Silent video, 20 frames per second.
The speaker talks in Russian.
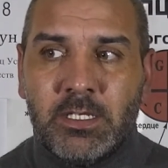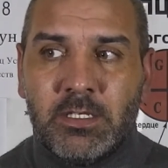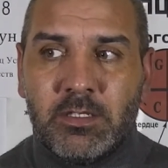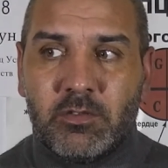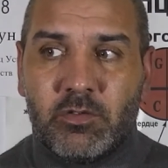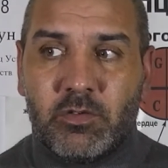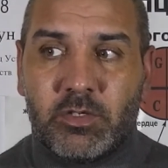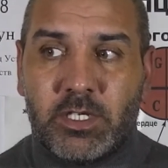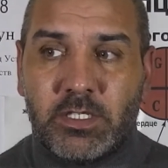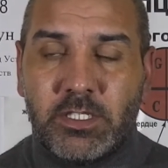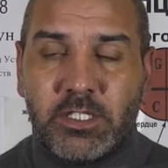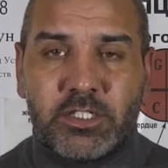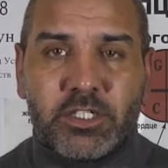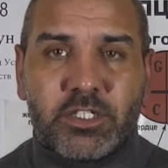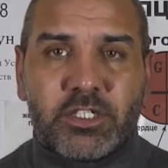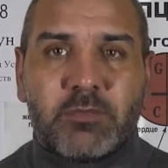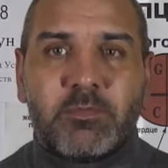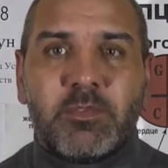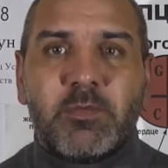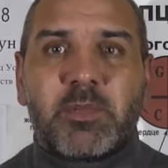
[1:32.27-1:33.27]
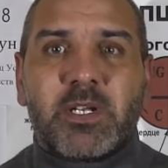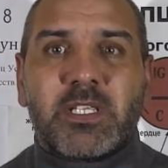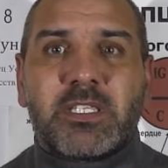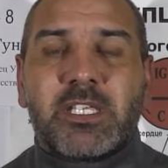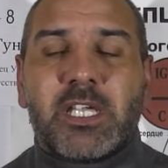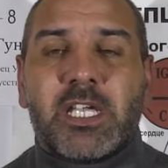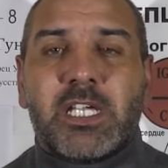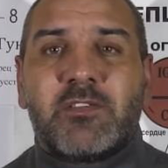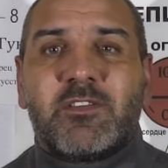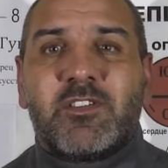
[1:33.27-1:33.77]
то, конечно же, мы
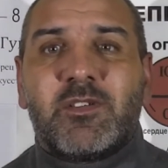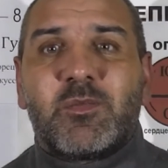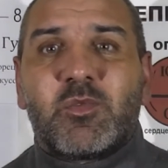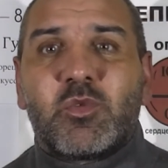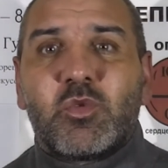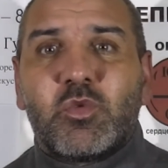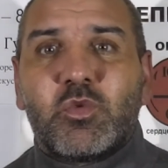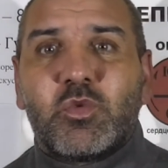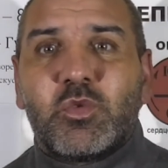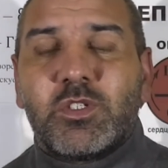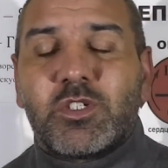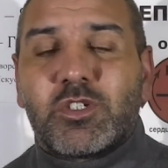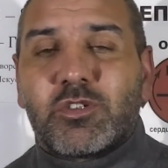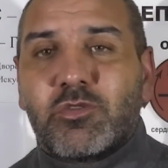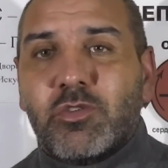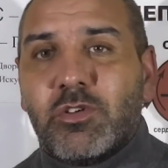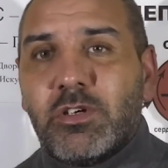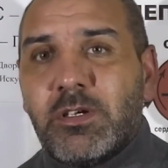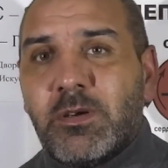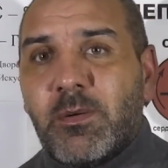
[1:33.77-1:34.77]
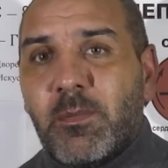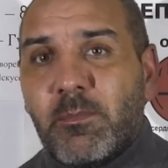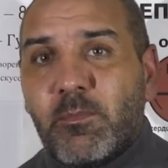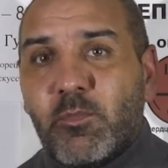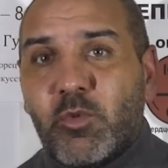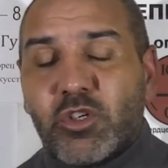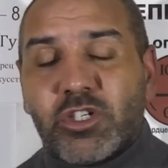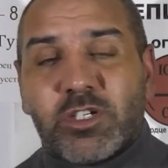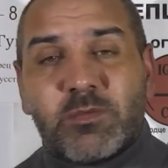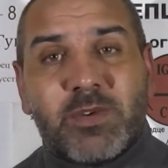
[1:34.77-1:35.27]
протягиваем руку и что?
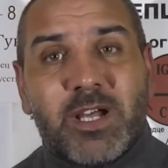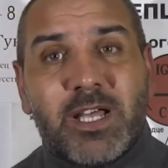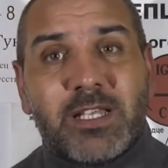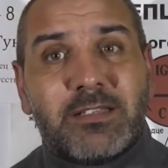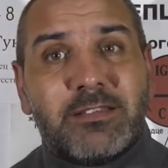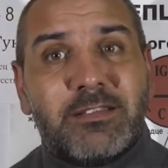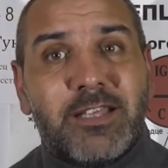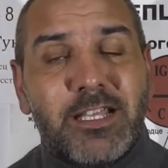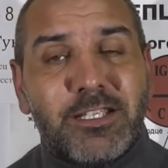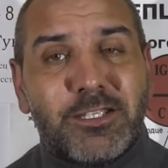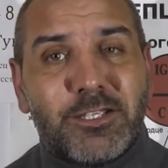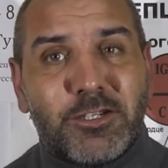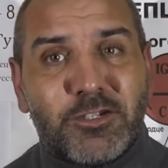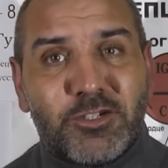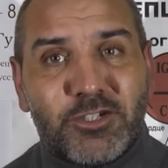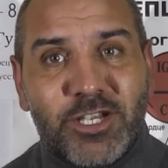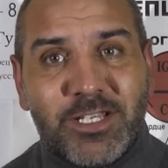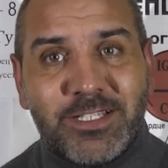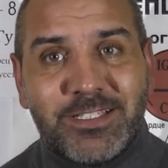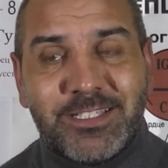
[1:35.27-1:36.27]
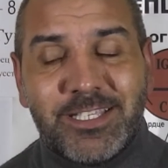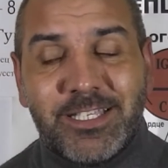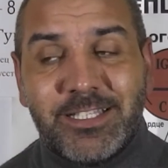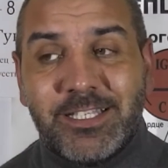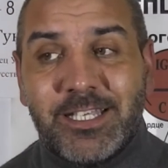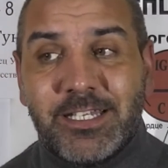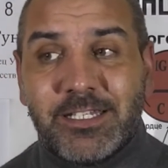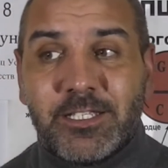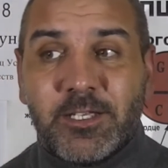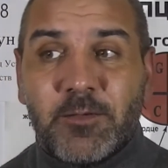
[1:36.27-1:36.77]
Можем отдать часть
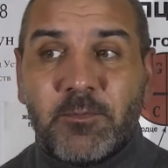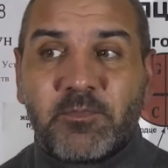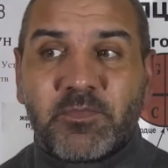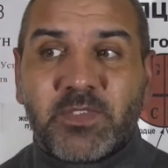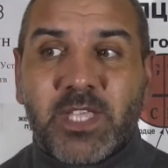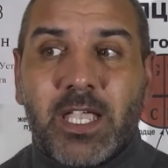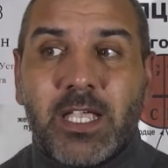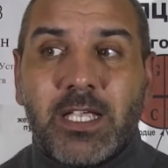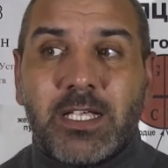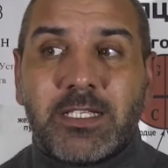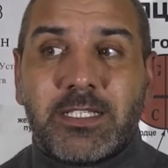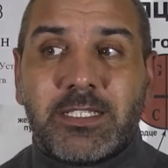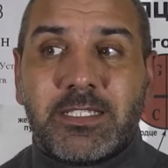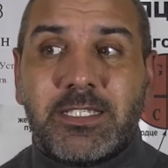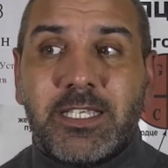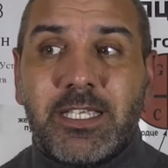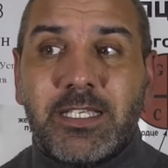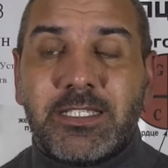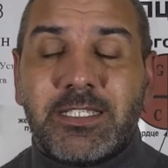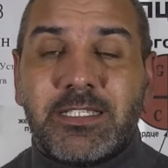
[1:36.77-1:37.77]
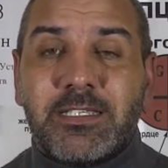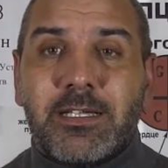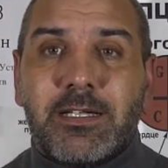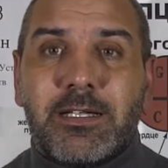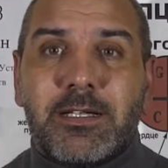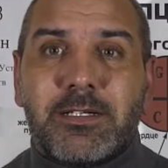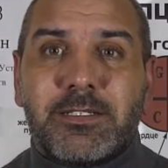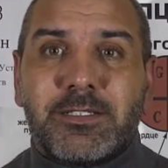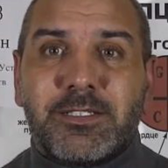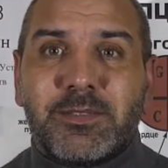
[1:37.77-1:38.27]
энергии. Здесь
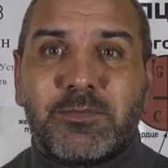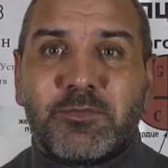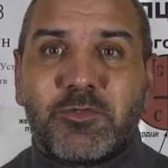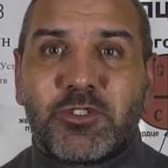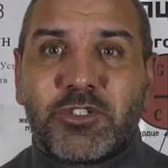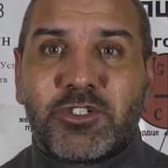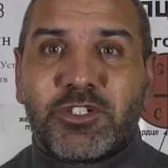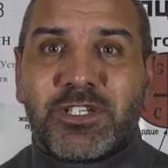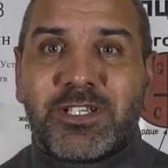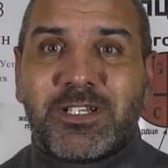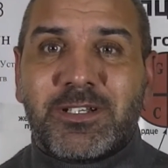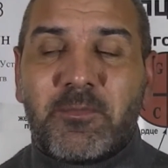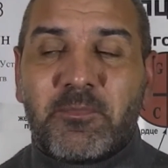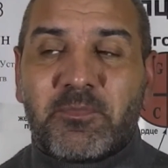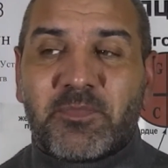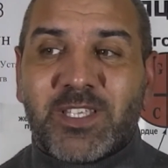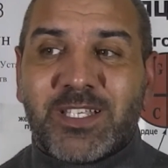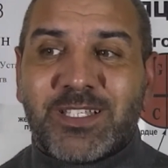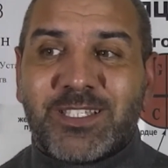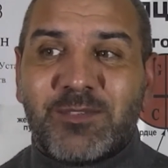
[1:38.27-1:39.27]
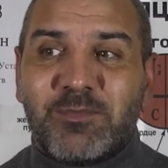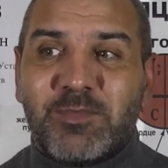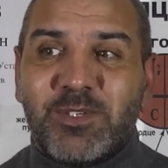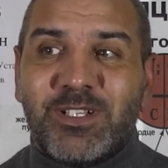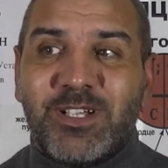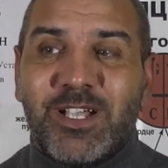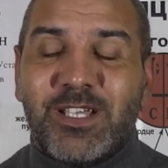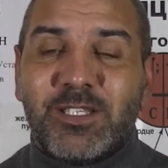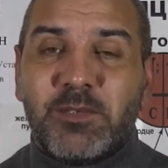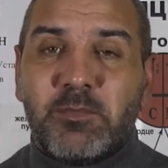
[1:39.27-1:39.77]
я немножечко
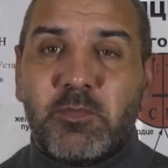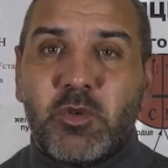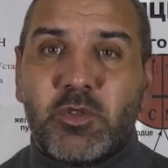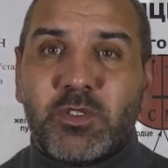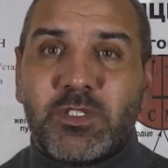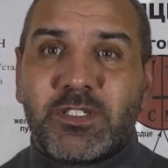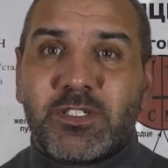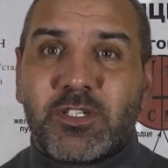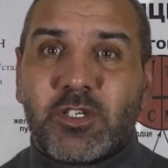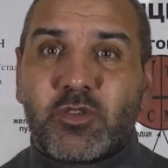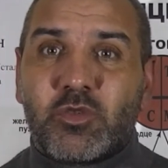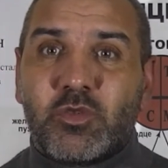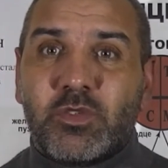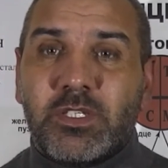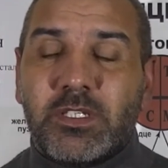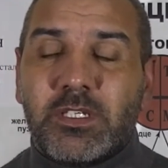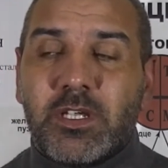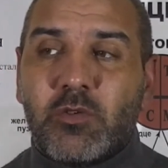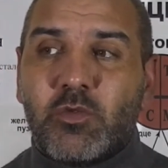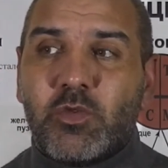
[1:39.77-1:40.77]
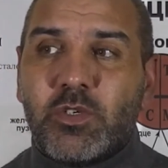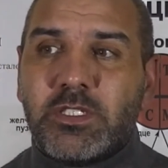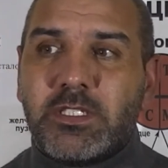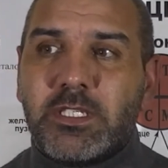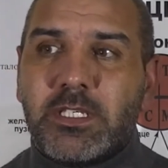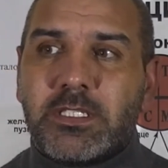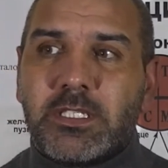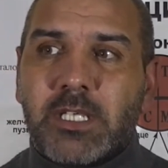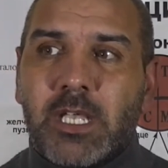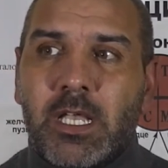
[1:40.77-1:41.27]
забегая наперед и скажу, никакой
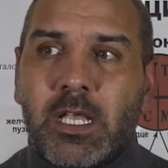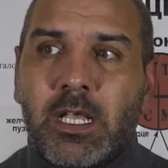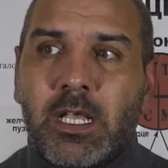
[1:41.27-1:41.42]
здесь